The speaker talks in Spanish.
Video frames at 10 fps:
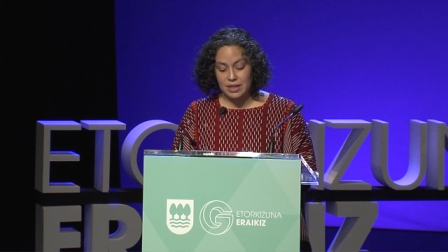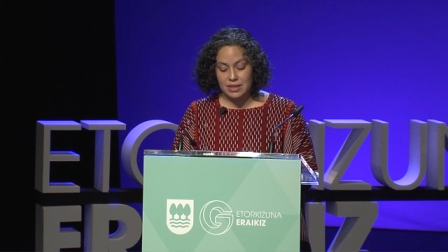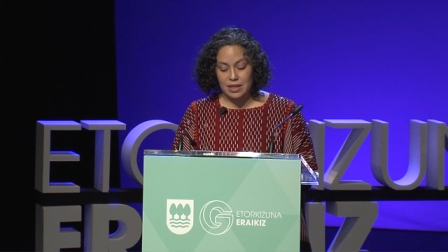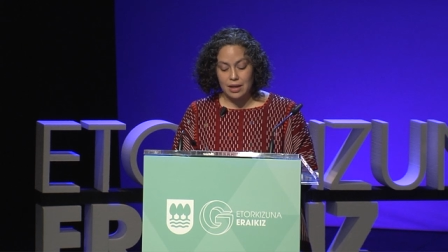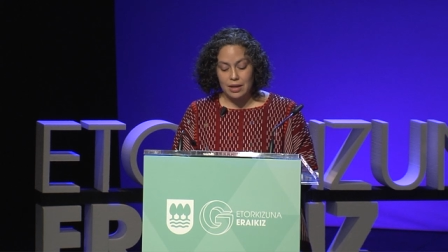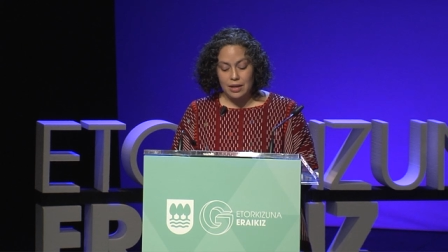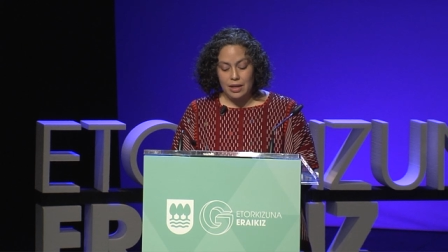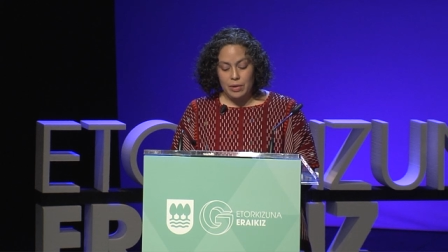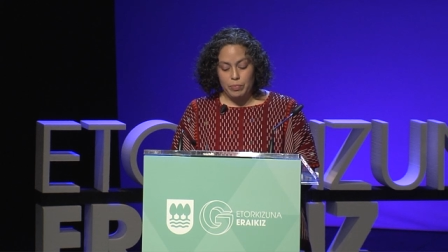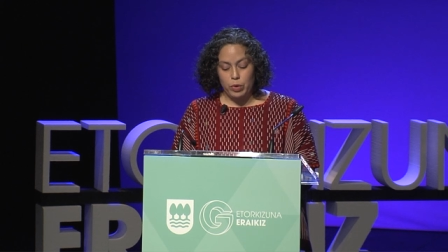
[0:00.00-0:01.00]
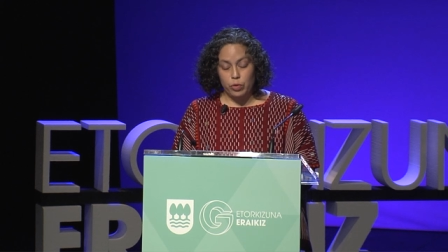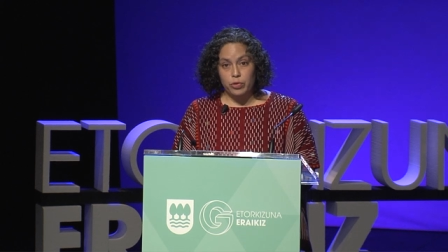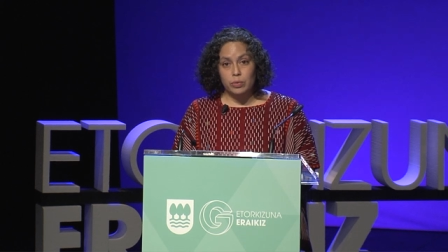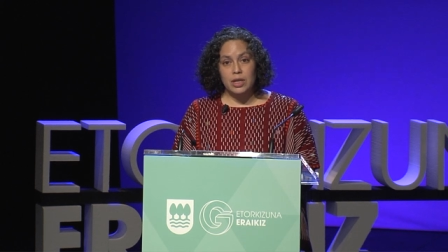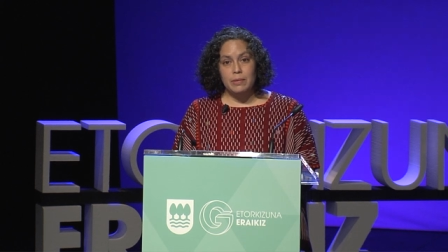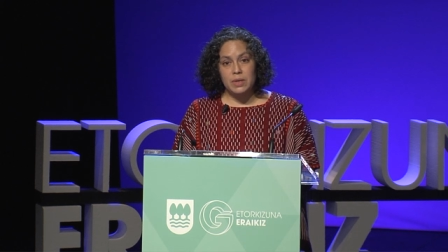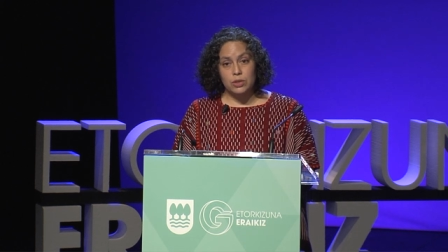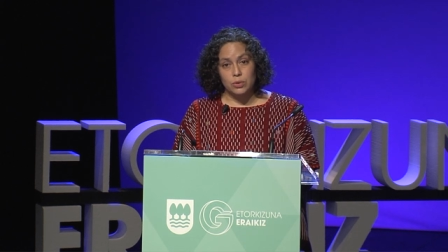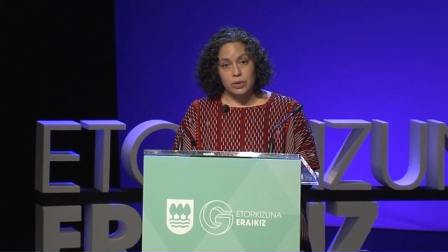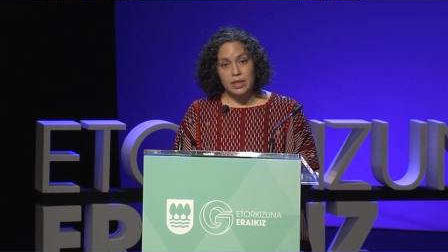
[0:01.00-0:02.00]
Esta profunda
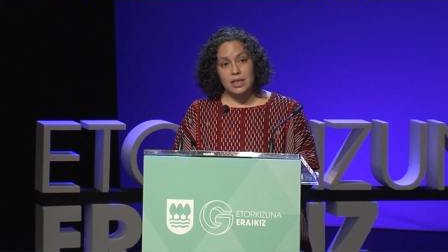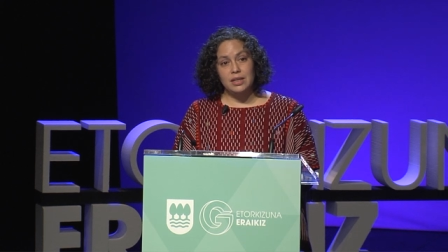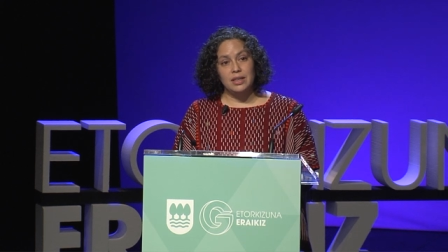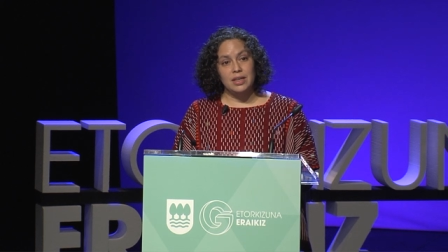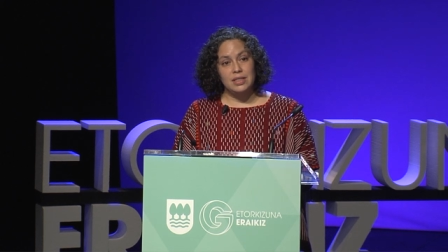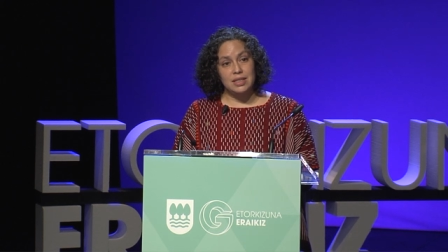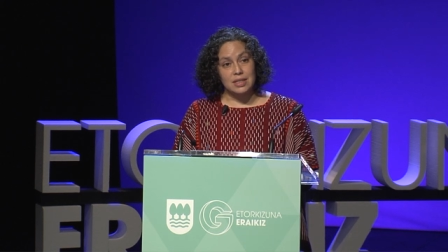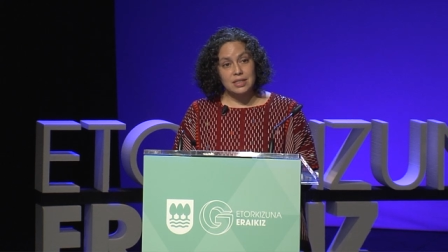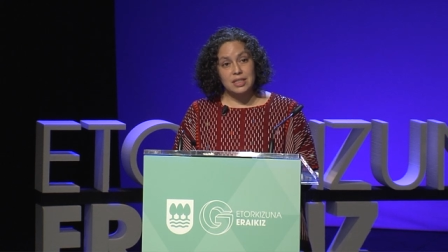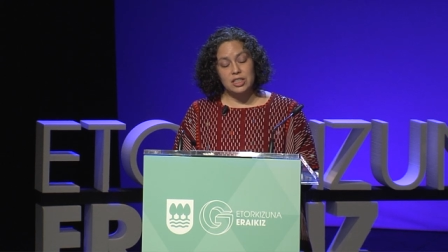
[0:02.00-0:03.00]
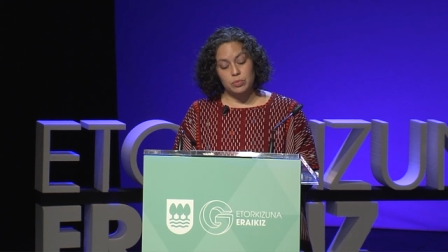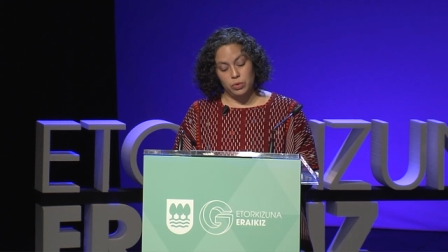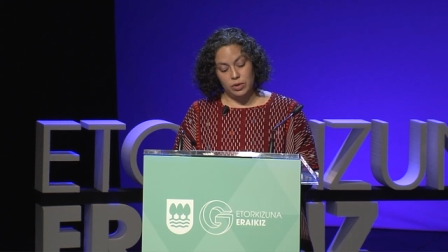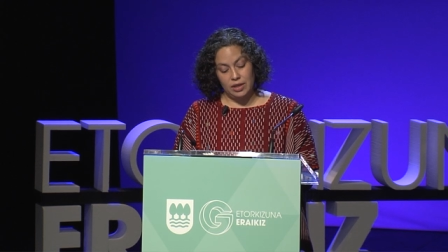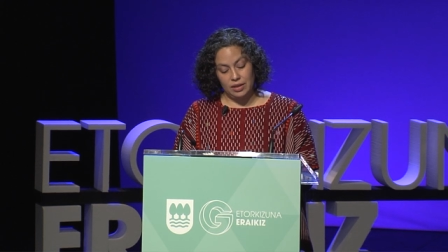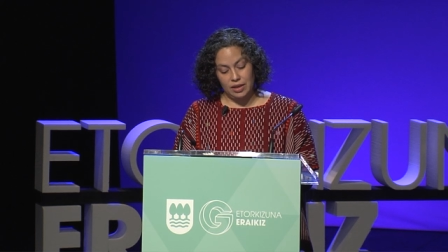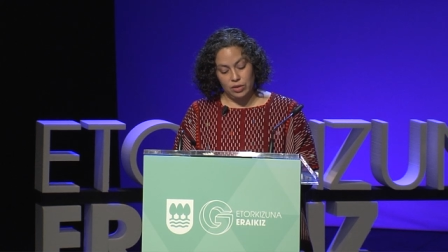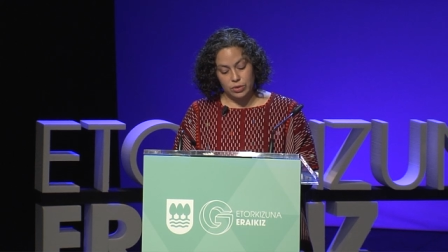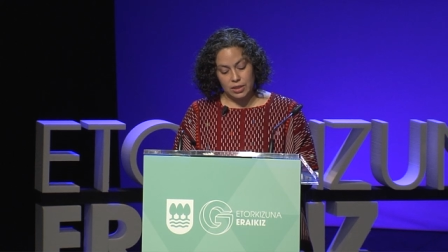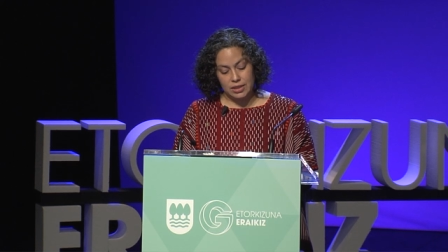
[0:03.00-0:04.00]
misoginia y sexismo de,
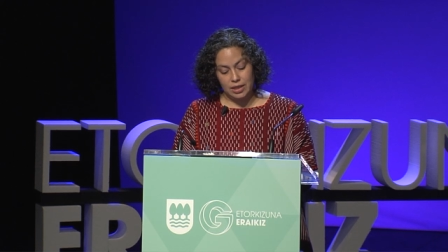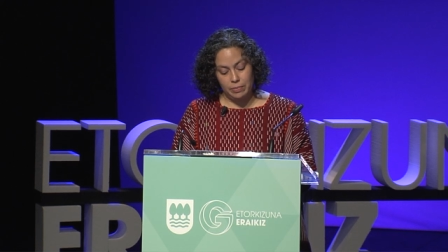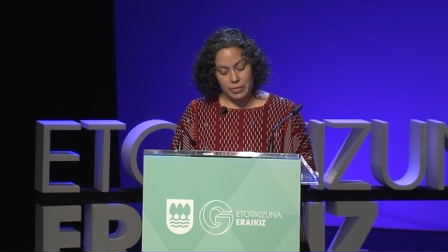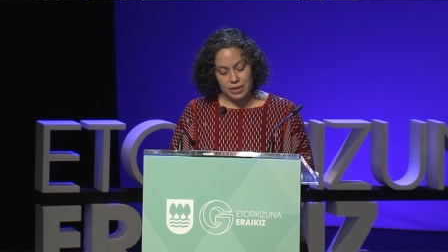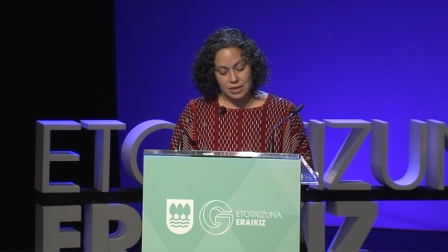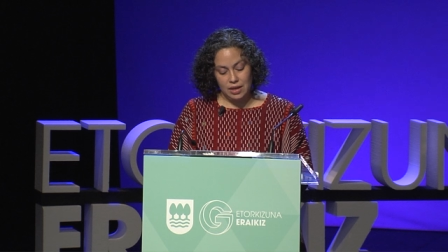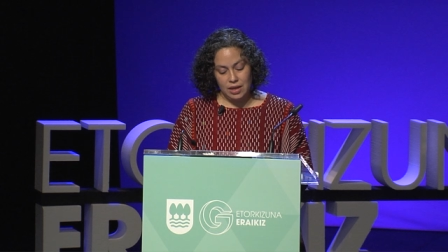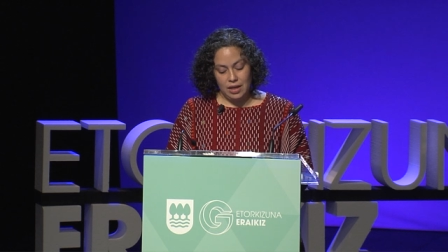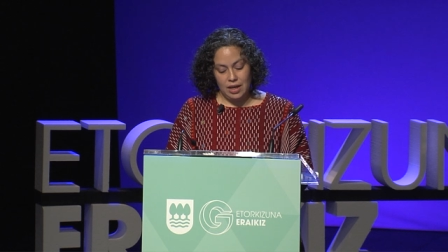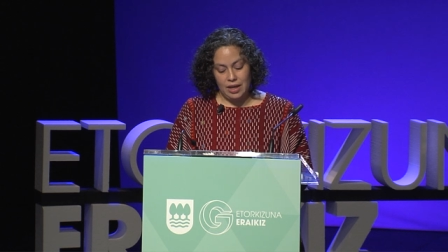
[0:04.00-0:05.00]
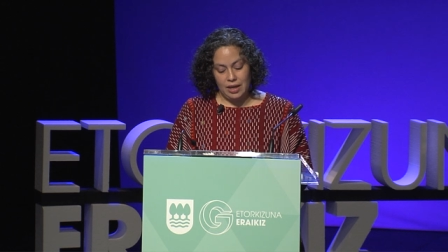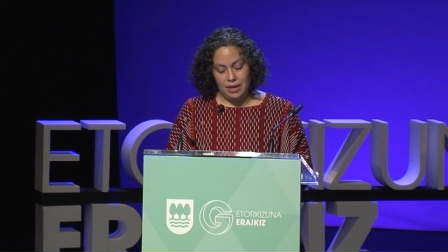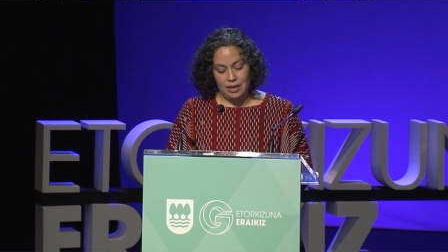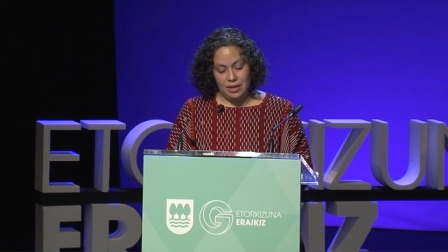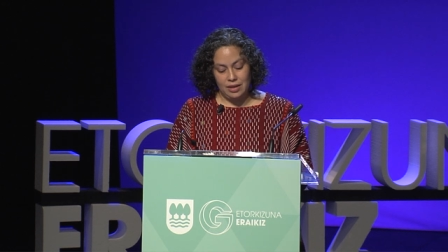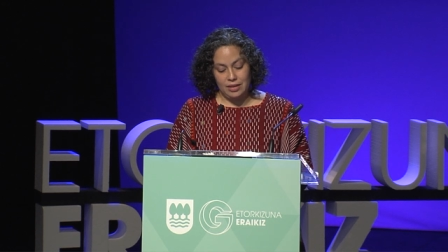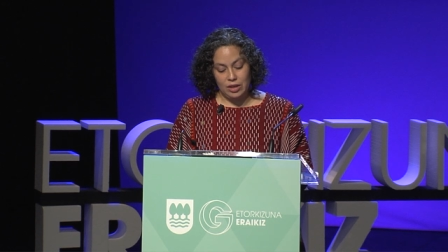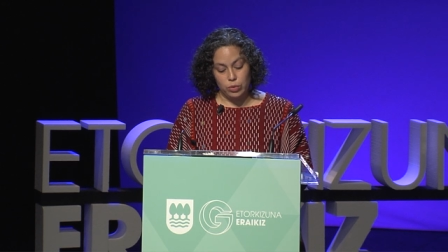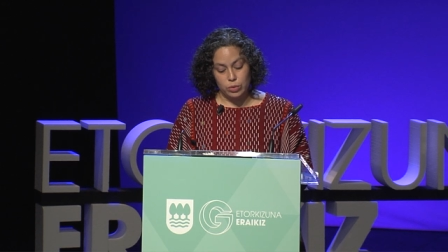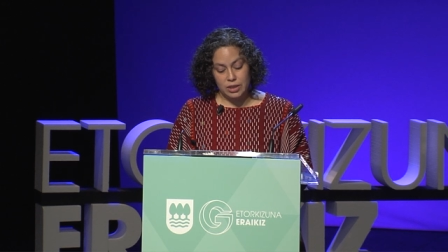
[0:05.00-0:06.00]
los sistemas eh, eh, de
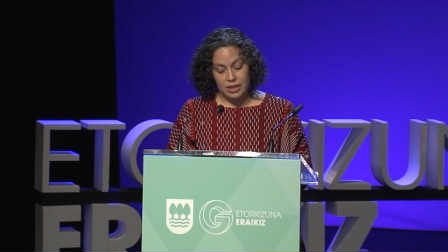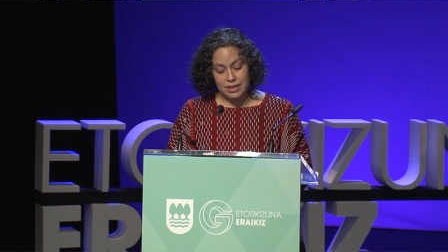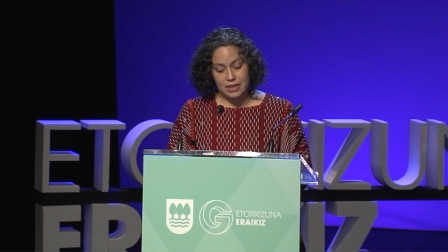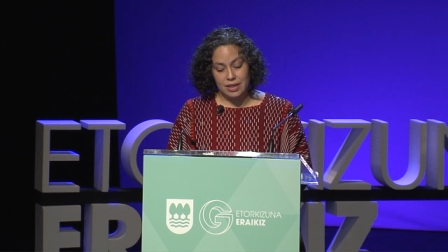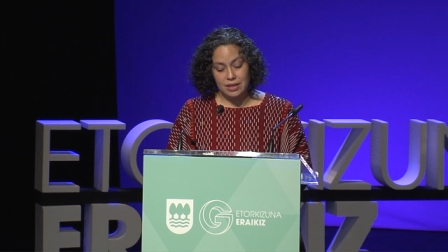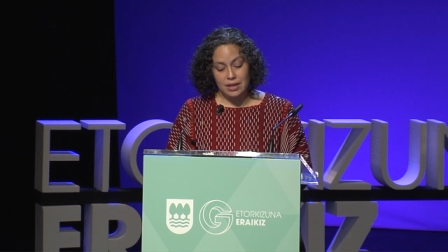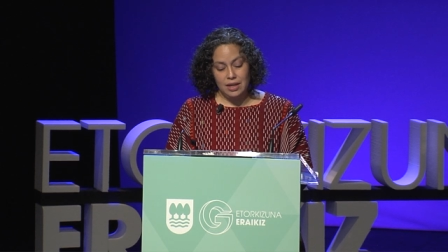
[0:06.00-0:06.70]
justicia.